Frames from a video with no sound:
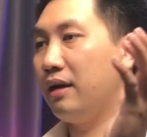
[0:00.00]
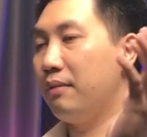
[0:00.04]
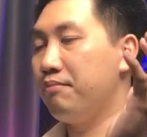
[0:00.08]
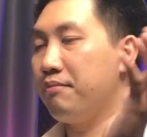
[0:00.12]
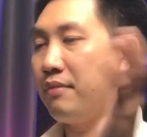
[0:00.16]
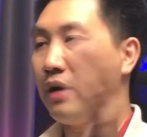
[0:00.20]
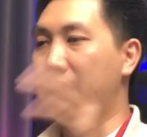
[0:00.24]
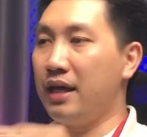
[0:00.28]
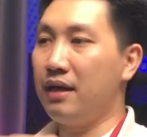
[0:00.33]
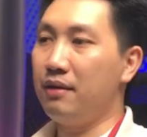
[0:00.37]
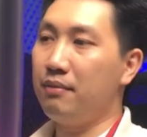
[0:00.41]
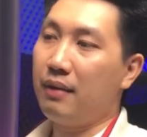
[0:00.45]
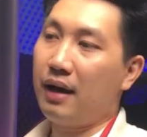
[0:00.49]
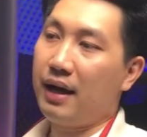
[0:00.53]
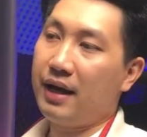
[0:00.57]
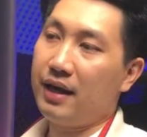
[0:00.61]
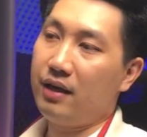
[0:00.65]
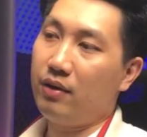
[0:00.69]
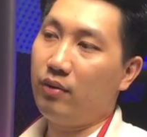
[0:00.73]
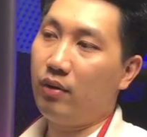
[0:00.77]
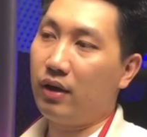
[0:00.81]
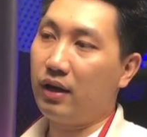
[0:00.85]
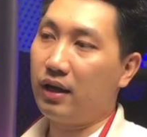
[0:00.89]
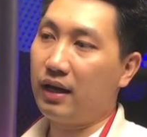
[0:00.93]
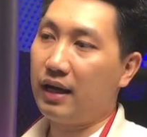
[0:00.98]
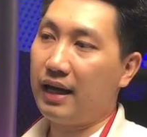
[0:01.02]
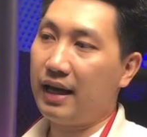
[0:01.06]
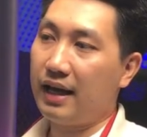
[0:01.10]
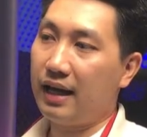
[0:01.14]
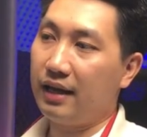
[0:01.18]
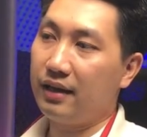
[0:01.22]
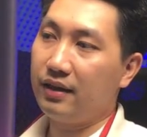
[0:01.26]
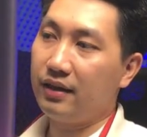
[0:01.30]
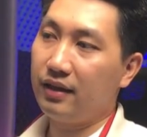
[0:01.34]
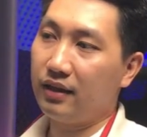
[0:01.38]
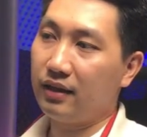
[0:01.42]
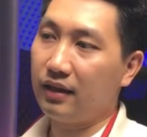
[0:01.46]
mây bay hoặc là
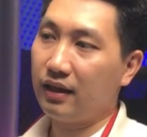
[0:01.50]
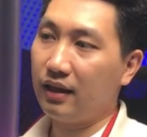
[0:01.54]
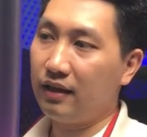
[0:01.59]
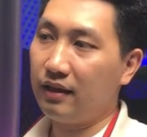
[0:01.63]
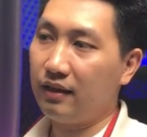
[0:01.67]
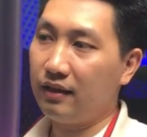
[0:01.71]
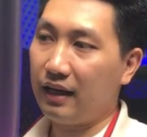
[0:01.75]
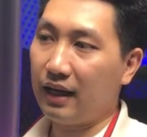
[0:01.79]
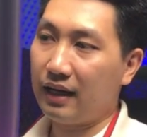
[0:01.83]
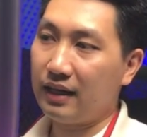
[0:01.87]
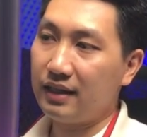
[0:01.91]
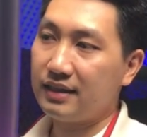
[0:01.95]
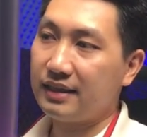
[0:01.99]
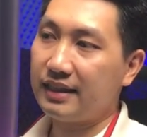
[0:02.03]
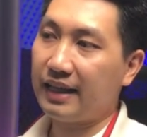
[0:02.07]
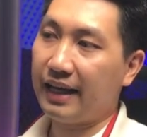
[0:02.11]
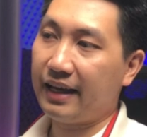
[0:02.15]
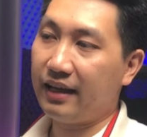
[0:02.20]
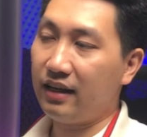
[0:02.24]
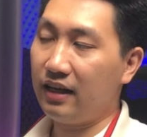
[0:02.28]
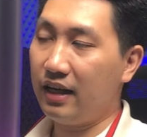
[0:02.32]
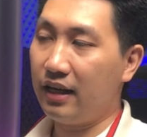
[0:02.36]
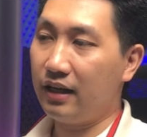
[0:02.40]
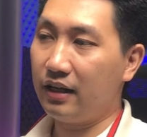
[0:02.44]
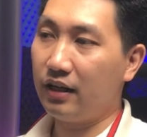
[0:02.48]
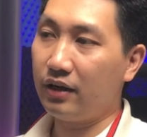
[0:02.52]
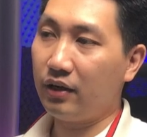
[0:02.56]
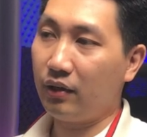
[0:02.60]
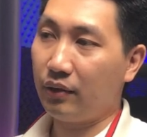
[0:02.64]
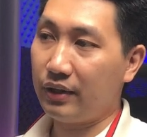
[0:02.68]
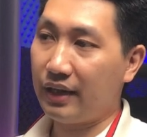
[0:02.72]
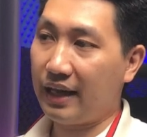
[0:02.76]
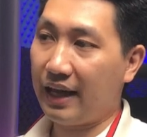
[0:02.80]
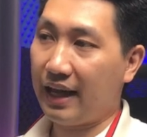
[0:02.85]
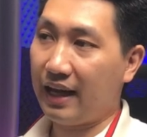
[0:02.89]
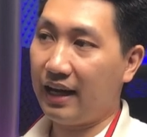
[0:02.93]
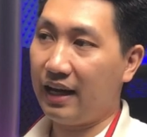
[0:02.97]
những cái ánh sáng lên cái ngôi
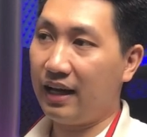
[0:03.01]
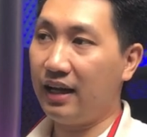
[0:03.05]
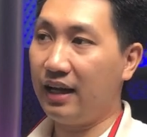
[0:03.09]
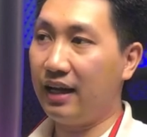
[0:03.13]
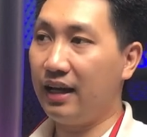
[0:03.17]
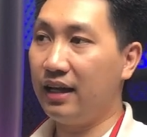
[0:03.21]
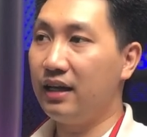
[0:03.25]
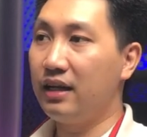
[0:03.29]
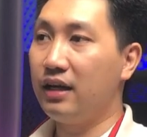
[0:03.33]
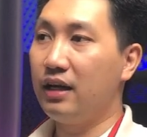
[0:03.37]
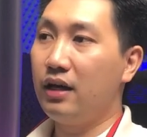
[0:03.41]
nhà đó ha